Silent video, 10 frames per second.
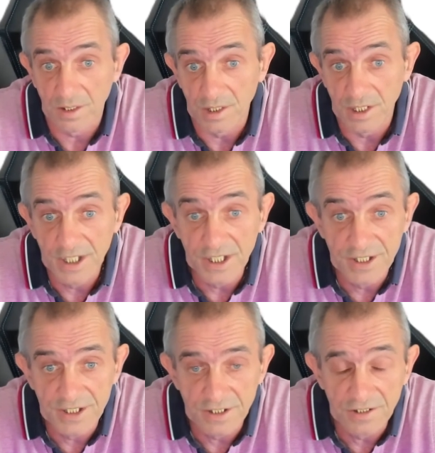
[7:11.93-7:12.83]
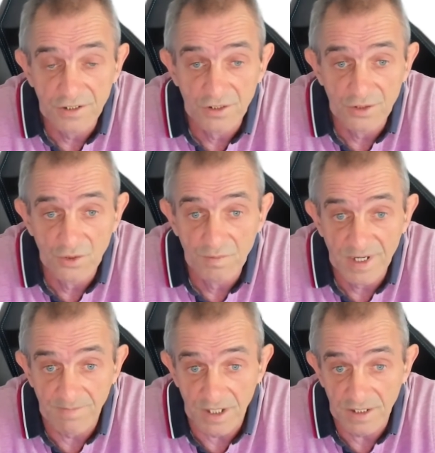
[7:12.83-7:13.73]
les liquides de nos
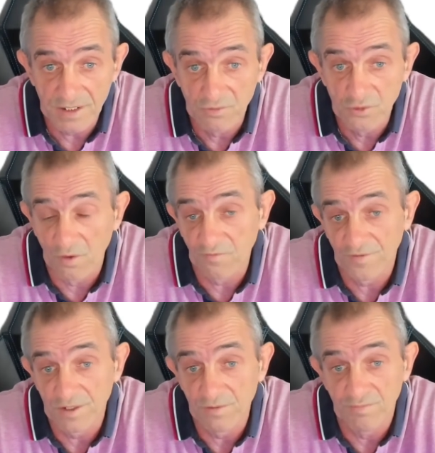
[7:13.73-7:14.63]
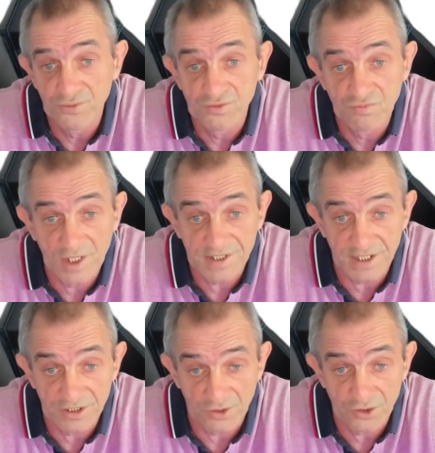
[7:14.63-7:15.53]
bébés où on fait le plus ou moins
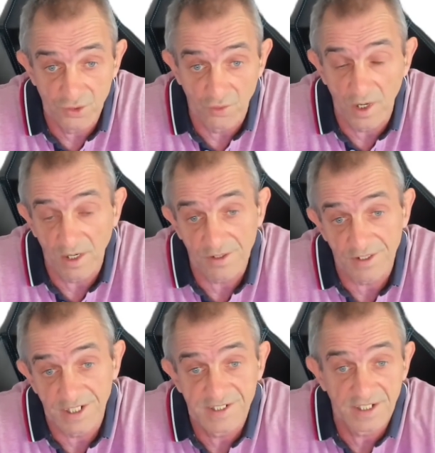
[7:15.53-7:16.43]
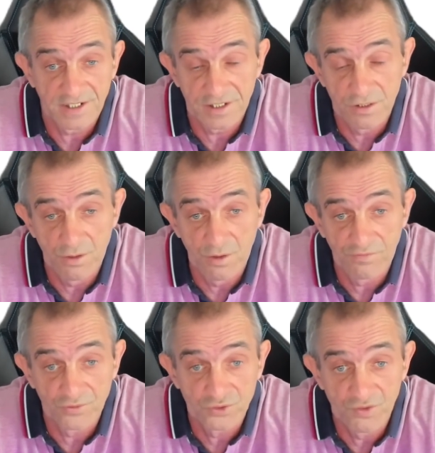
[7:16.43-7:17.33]
attention. Alors il y en a certains qui le
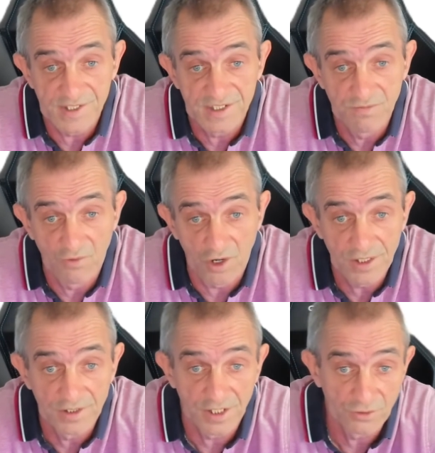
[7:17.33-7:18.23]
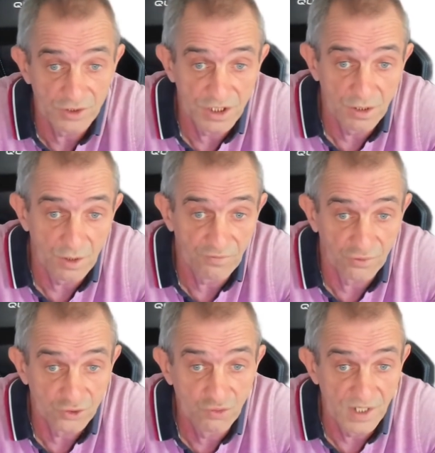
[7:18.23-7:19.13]
font tous les six mois, il y en a d'autres qui le
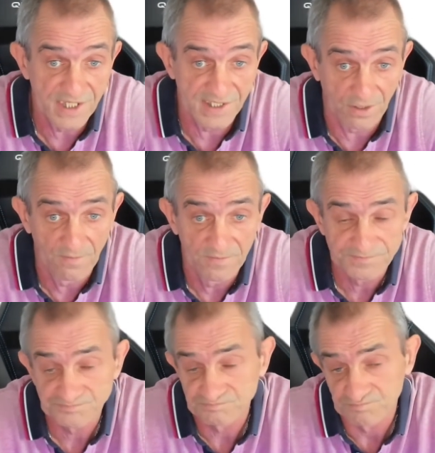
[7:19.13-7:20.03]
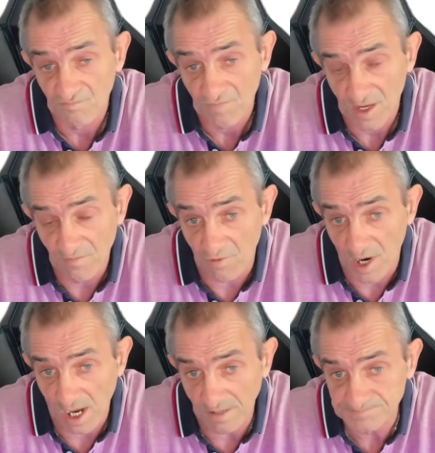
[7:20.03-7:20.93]
font tous les ans. Voilà.